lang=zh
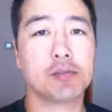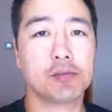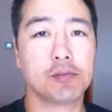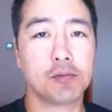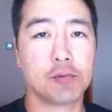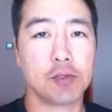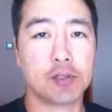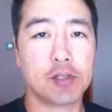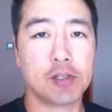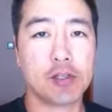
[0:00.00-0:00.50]

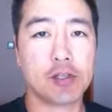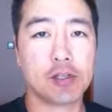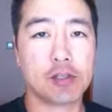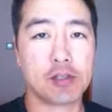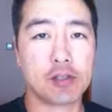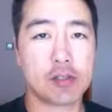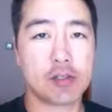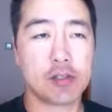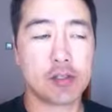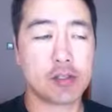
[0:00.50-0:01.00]
我的
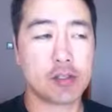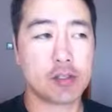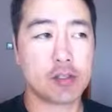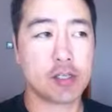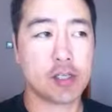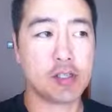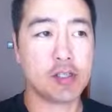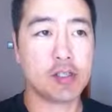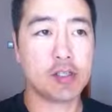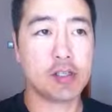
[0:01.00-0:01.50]

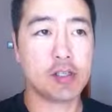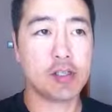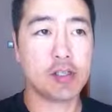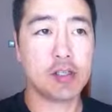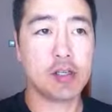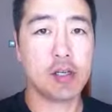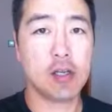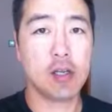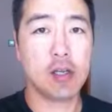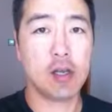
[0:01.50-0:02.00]
成绩
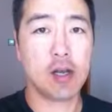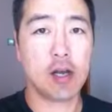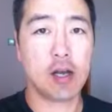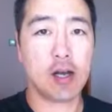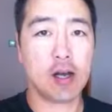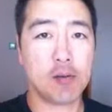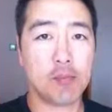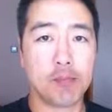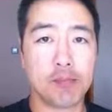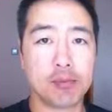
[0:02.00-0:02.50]

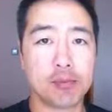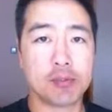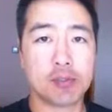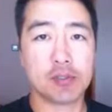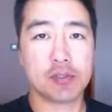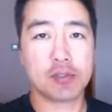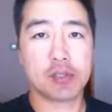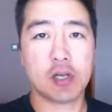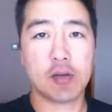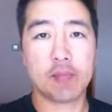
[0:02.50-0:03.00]
啊不是
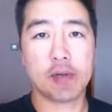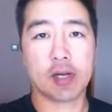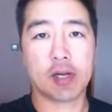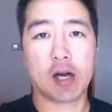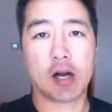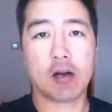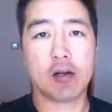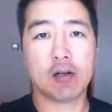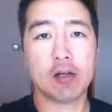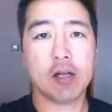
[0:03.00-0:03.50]
特别
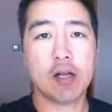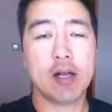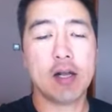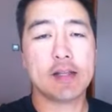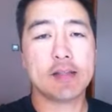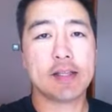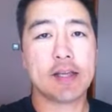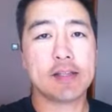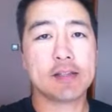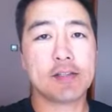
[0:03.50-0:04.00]
高，
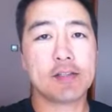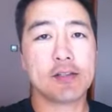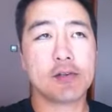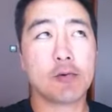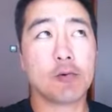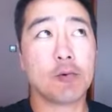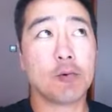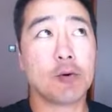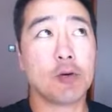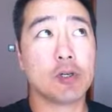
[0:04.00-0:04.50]
但是
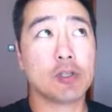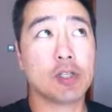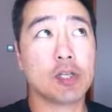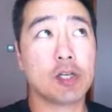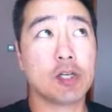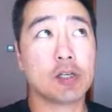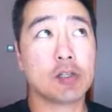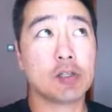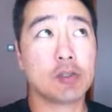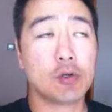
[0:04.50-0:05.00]
我
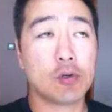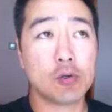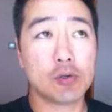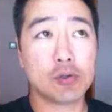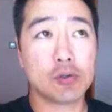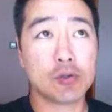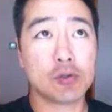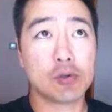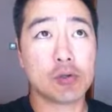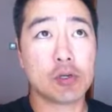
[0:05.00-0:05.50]
的
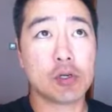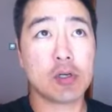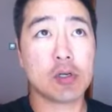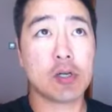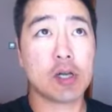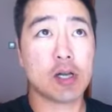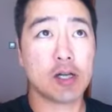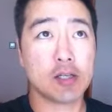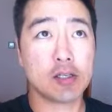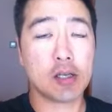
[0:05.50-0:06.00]
工作
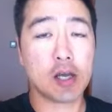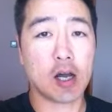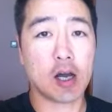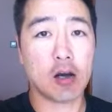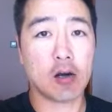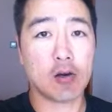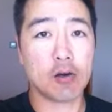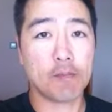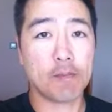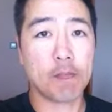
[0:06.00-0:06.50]
很
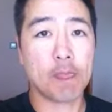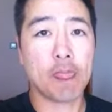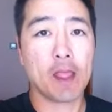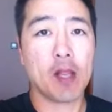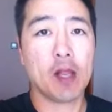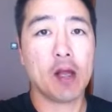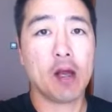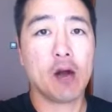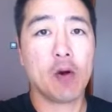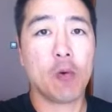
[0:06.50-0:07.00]
好。
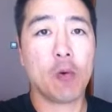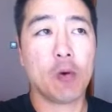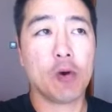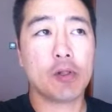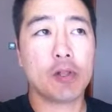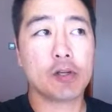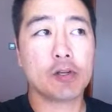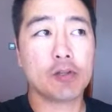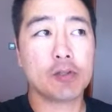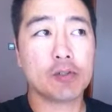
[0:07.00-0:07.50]
我
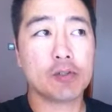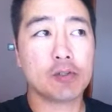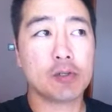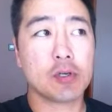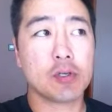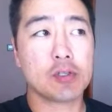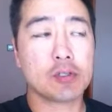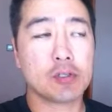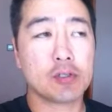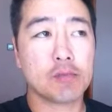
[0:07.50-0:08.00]
的工
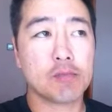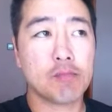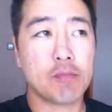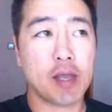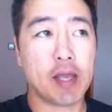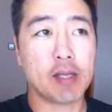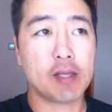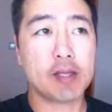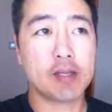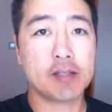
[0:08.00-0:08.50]
作是
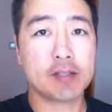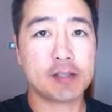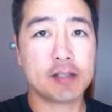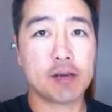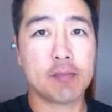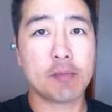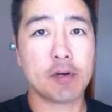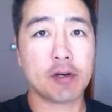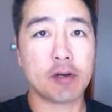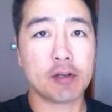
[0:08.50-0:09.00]
每个
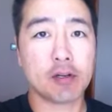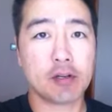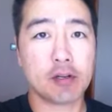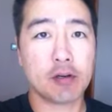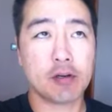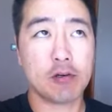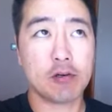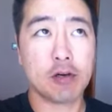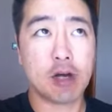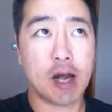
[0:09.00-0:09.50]
summer
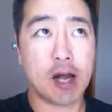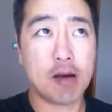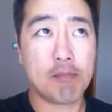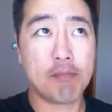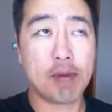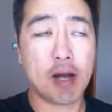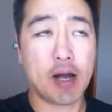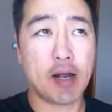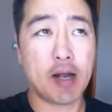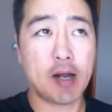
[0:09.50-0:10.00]
有安
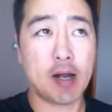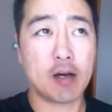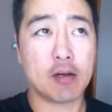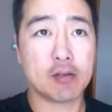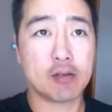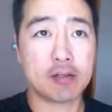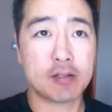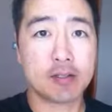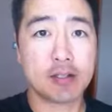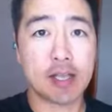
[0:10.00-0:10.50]
排好
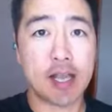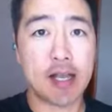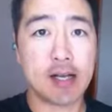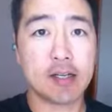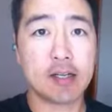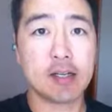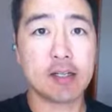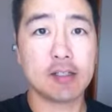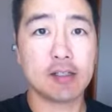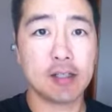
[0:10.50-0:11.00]
三
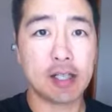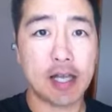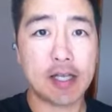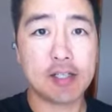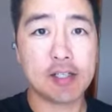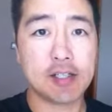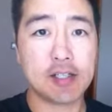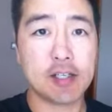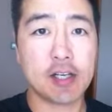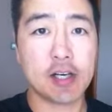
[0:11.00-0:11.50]
个
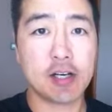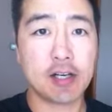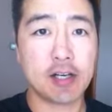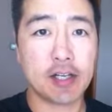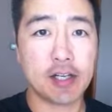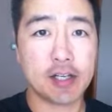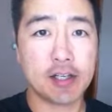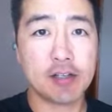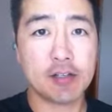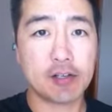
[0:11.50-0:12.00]
legendary
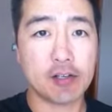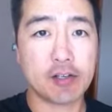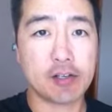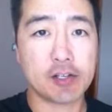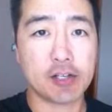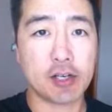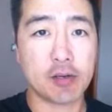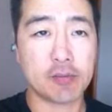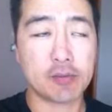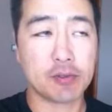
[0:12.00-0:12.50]

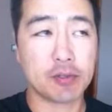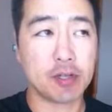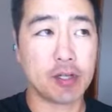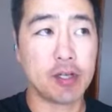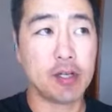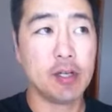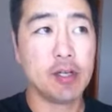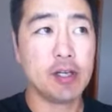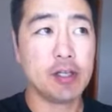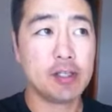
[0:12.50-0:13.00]
internship，所以
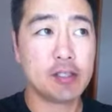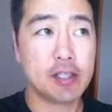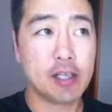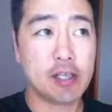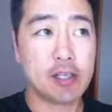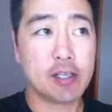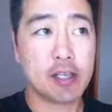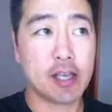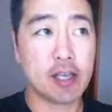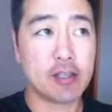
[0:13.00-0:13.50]
第
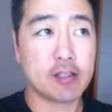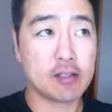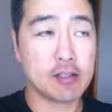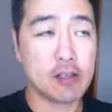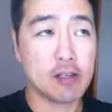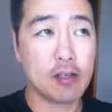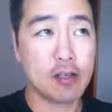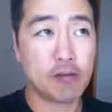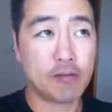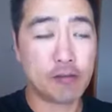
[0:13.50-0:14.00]
一年
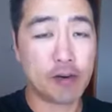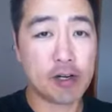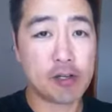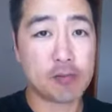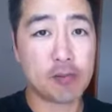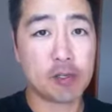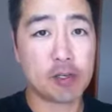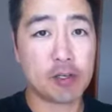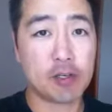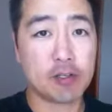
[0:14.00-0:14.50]

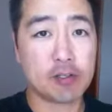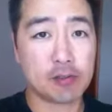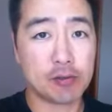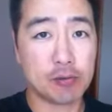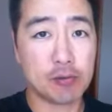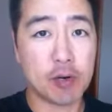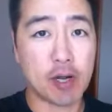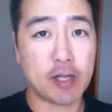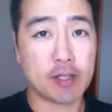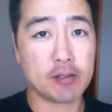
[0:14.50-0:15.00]
freshman year
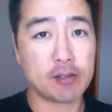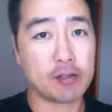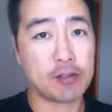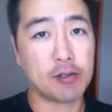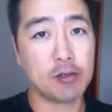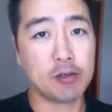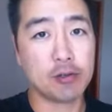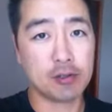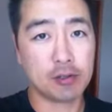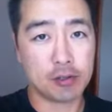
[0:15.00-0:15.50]
读完
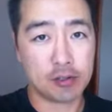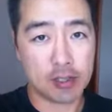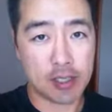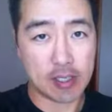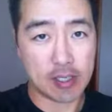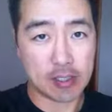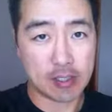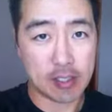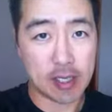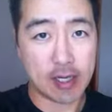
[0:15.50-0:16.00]
就
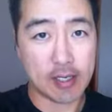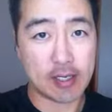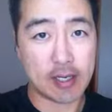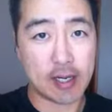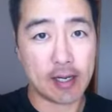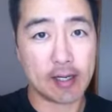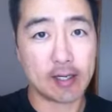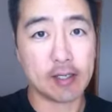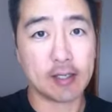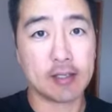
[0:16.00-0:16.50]
嗯在
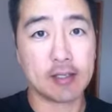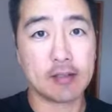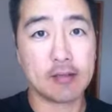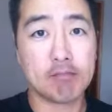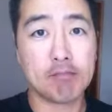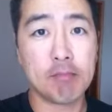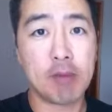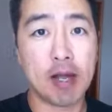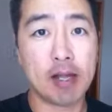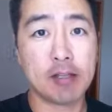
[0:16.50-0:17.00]
哪一个
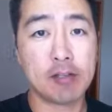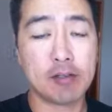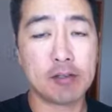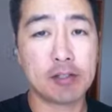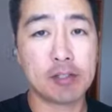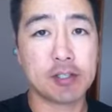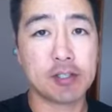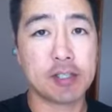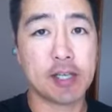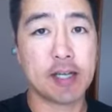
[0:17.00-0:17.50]
卖东
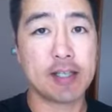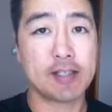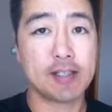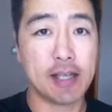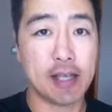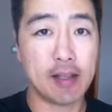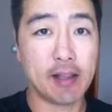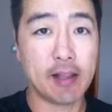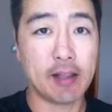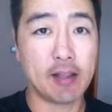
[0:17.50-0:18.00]
西在
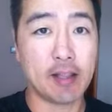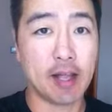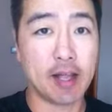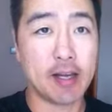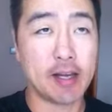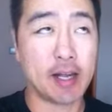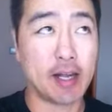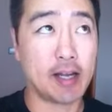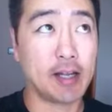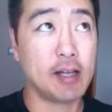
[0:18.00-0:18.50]
daily
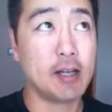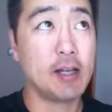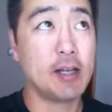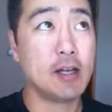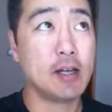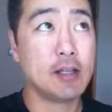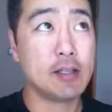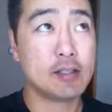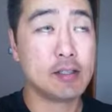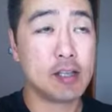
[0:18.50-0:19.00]
line，
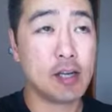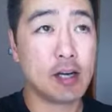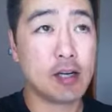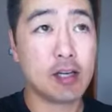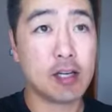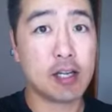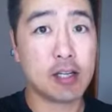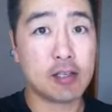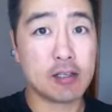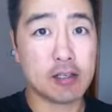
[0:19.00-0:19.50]
第二
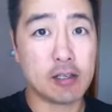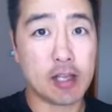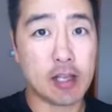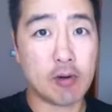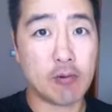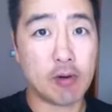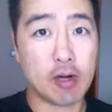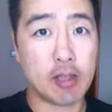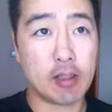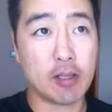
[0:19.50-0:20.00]
年
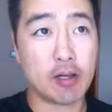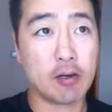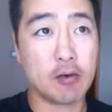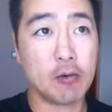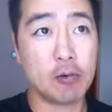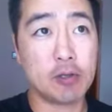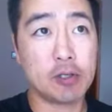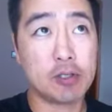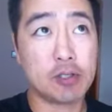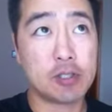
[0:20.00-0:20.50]
念完了，
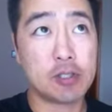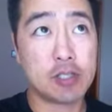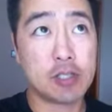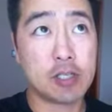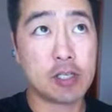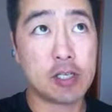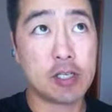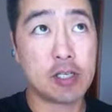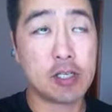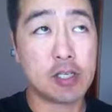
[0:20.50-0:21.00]
我
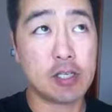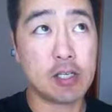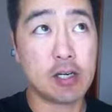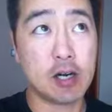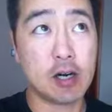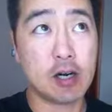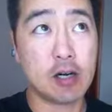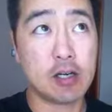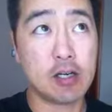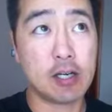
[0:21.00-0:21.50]
第
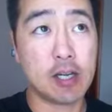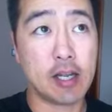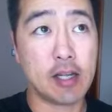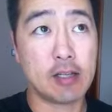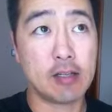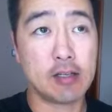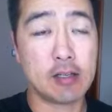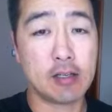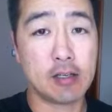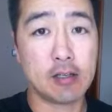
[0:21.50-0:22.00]
二
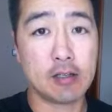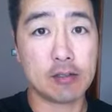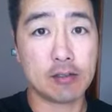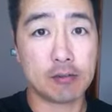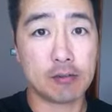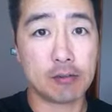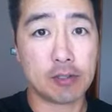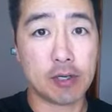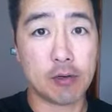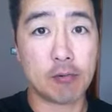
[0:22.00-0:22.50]
年的
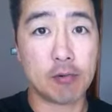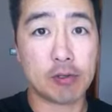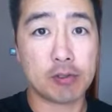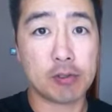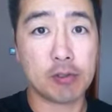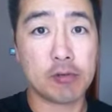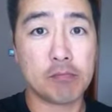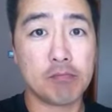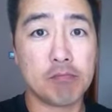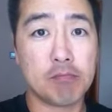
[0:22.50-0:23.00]
暑假我
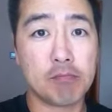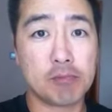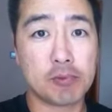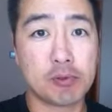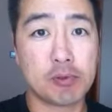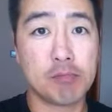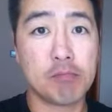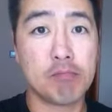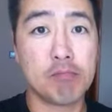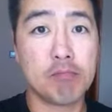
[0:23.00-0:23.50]
就
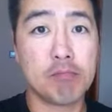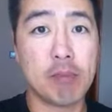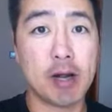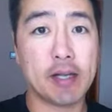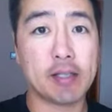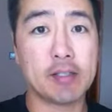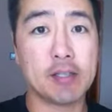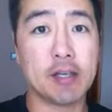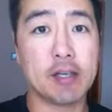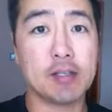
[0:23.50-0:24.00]
去
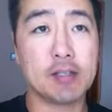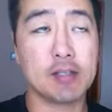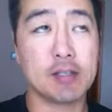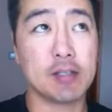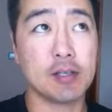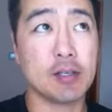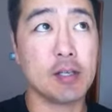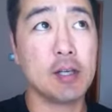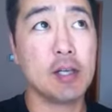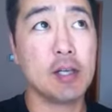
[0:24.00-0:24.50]
卖车子，
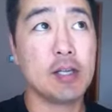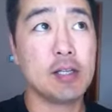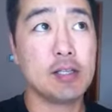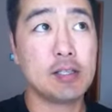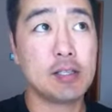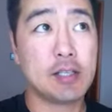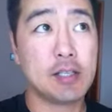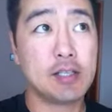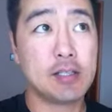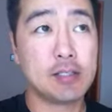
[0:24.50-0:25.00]

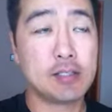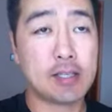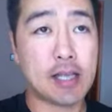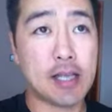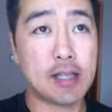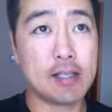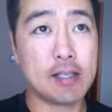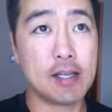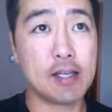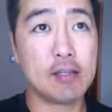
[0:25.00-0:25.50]
第
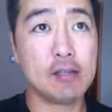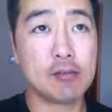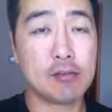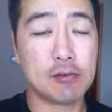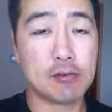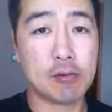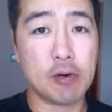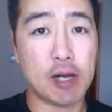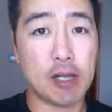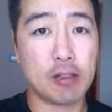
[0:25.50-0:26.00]
三年
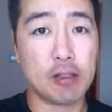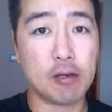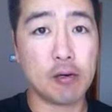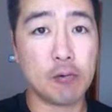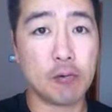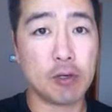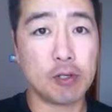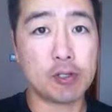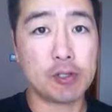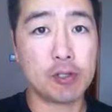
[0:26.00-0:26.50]
读完了
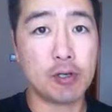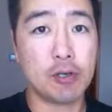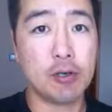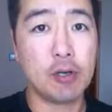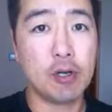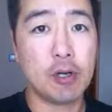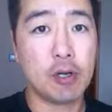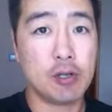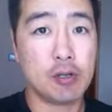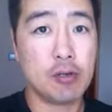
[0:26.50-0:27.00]
我就
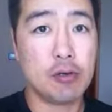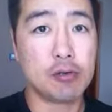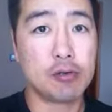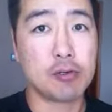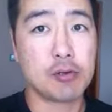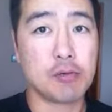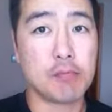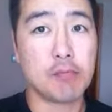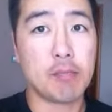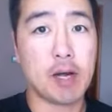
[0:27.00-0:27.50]
又
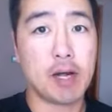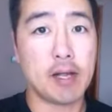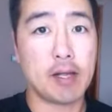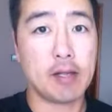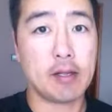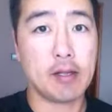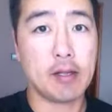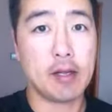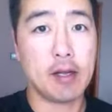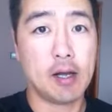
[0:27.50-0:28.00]
去
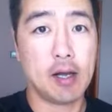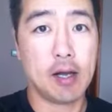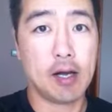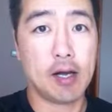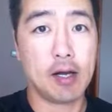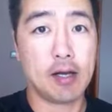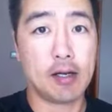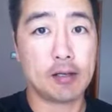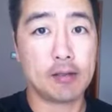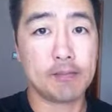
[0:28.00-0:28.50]
卖
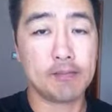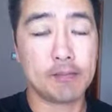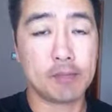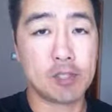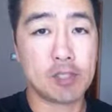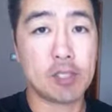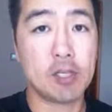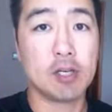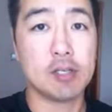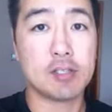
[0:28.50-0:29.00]
呃。
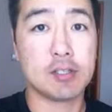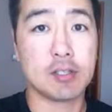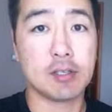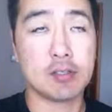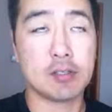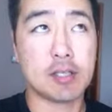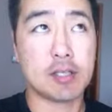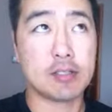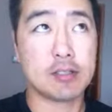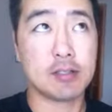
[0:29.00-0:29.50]
车子，
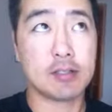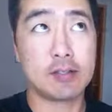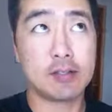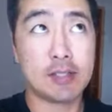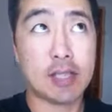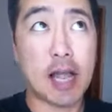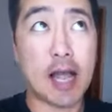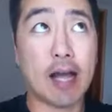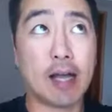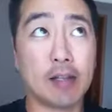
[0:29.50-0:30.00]
但是
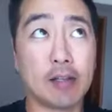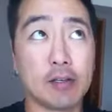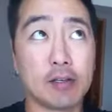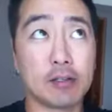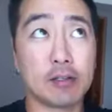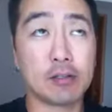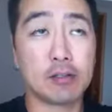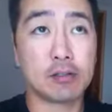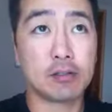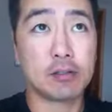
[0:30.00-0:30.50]
大的
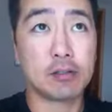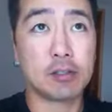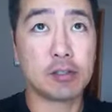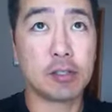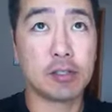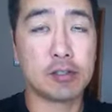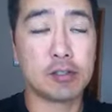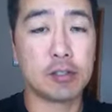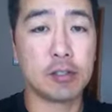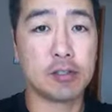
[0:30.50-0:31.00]

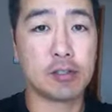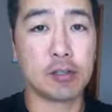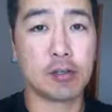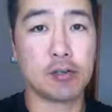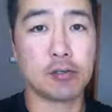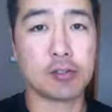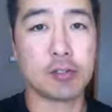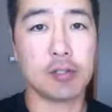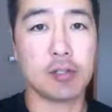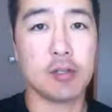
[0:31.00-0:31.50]
车车子
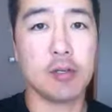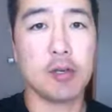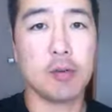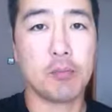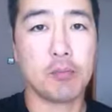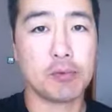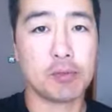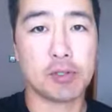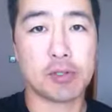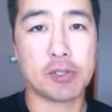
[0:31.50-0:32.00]
公司
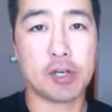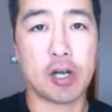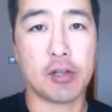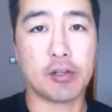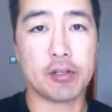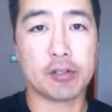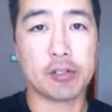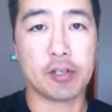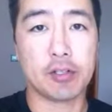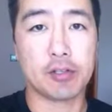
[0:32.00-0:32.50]
不是小
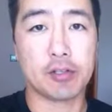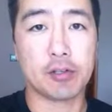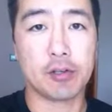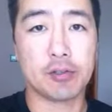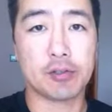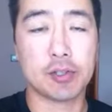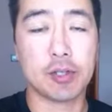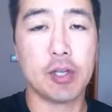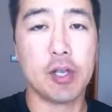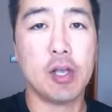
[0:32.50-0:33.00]
的车子
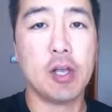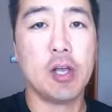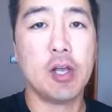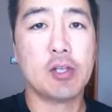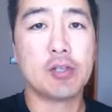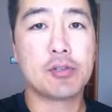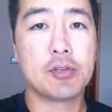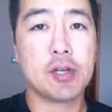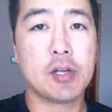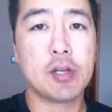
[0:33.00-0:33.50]
公司，
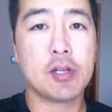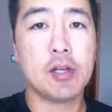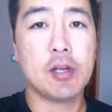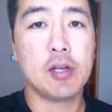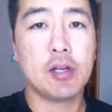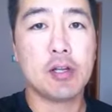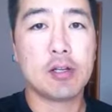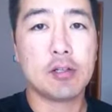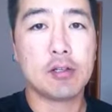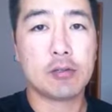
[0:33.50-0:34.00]
所以
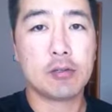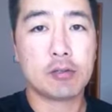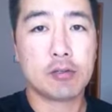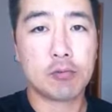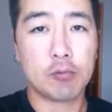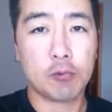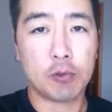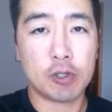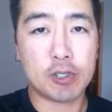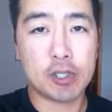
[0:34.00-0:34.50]

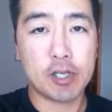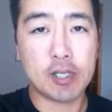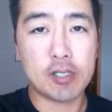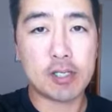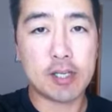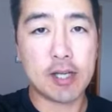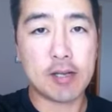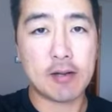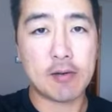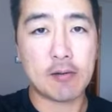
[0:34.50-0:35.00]
我现
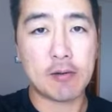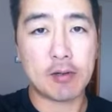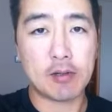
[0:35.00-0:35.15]
在